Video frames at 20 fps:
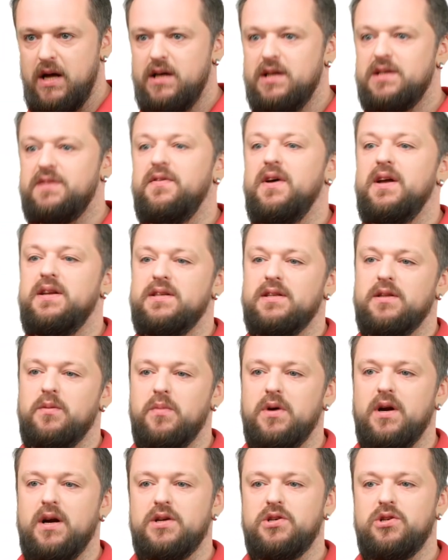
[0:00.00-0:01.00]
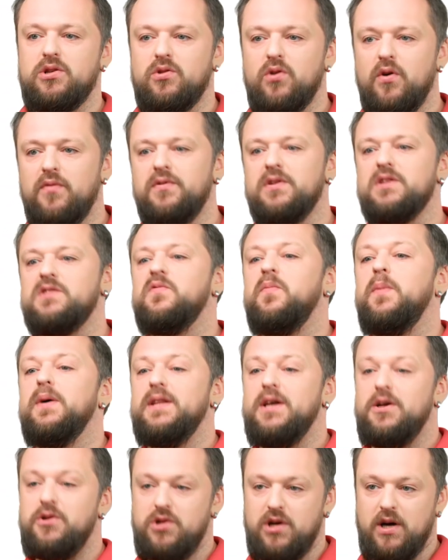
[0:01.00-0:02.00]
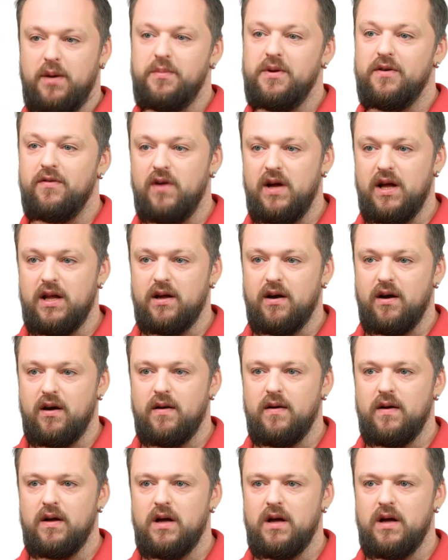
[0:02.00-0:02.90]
и сверьте номера счетов на совпадающих объявлениях.